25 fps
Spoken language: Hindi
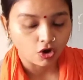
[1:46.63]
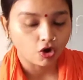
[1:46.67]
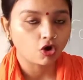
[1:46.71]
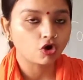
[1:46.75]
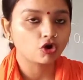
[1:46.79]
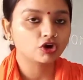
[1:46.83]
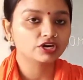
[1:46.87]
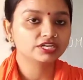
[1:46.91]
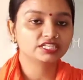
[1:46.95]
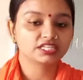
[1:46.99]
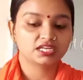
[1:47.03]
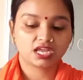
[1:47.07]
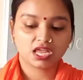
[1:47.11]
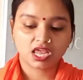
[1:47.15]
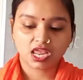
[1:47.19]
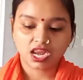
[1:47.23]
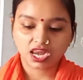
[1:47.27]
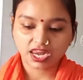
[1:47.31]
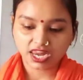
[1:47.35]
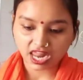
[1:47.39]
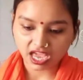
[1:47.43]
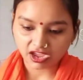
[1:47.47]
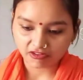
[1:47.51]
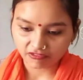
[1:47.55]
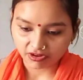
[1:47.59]

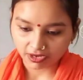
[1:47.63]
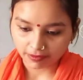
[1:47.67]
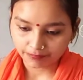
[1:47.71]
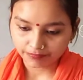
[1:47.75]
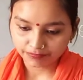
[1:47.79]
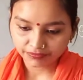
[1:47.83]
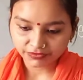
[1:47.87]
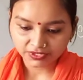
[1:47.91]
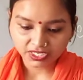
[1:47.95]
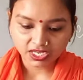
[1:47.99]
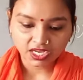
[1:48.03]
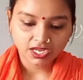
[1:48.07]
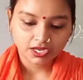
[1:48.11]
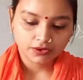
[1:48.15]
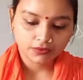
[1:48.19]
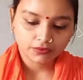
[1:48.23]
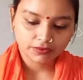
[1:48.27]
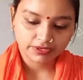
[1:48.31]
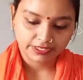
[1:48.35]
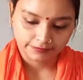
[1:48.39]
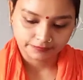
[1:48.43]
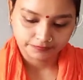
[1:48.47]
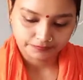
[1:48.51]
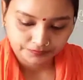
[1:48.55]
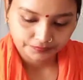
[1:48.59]
hot lava
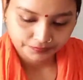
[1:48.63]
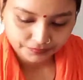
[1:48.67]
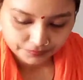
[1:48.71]
okay